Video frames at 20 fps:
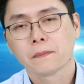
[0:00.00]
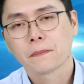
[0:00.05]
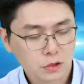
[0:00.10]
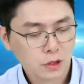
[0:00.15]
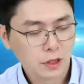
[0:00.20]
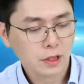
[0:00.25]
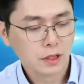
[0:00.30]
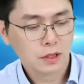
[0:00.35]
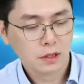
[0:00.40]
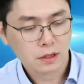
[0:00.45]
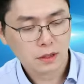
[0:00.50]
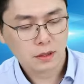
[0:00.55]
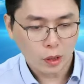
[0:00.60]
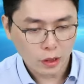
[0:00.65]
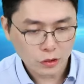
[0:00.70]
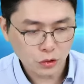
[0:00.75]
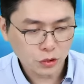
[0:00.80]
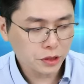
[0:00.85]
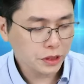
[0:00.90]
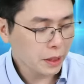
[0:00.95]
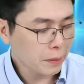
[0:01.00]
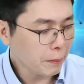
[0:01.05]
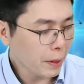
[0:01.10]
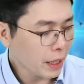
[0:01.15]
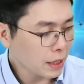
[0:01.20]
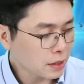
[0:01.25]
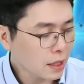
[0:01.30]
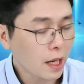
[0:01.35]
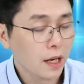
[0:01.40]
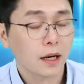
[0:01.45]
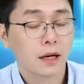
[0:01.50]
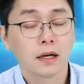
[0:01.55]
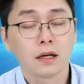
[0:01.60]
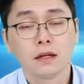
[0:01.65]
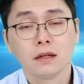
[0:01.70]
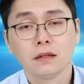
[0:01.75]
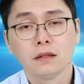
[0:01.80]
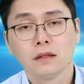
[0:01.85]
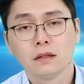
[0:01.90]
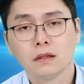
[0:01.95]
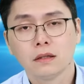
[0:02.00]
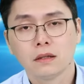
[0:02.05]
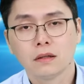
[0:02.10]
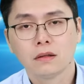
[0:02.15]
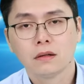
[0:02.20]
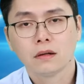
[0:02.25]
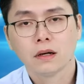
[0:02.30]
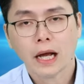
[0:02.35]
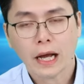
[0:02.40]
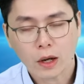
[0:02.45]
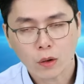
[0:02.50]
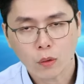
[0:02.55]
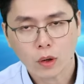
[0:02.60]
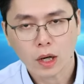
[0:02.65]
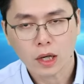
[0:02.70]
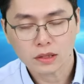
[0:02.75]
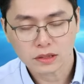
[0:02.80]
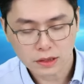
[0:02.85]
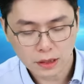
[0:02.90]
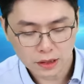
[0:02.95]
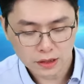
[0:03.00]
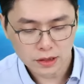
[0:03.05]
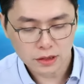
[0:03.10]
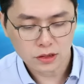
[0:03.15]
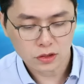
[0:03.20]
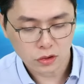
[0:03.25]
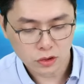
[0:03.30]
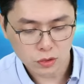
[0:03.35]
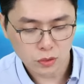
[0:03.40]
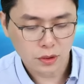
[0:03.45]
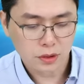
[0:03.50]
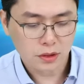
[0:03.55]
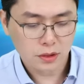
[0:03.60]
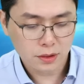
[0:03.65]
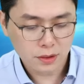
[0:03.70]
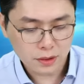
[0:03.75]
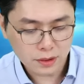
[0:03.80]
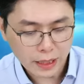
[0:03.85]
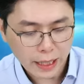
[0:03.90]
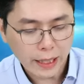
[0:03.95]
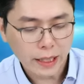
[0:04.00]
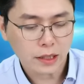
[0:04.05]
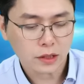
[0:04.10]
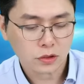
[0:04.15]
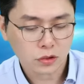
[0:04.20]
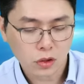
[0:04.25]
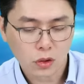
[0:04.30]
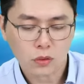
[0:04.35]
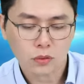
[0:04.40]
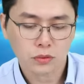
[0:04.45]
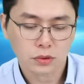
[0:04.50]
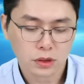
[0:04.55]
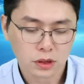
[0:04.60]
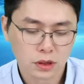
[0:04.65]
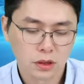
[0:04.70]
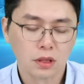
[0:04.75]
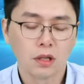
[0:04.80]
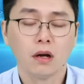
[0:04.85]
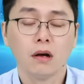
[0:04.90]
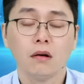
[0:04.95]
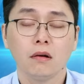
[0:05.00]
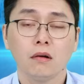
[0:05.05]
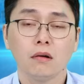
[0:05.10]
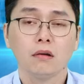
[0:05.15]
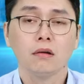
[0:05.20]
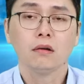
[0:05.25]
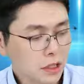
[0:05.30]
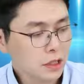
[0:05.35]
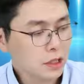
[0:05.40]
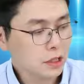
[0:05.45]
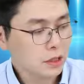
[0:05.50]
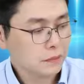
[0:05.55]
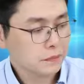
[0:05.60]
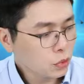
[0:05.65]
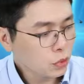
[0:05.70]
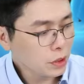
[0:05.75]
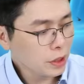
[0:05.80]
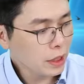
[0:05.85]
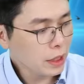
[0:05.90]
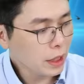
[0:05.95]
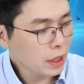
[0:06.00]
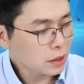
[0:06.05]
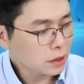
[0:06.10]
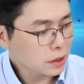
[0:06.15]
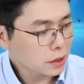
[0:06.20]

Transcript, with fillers: 所以华讯先卖一趟，海华这两天有机会再冲新高。前顶昨天亮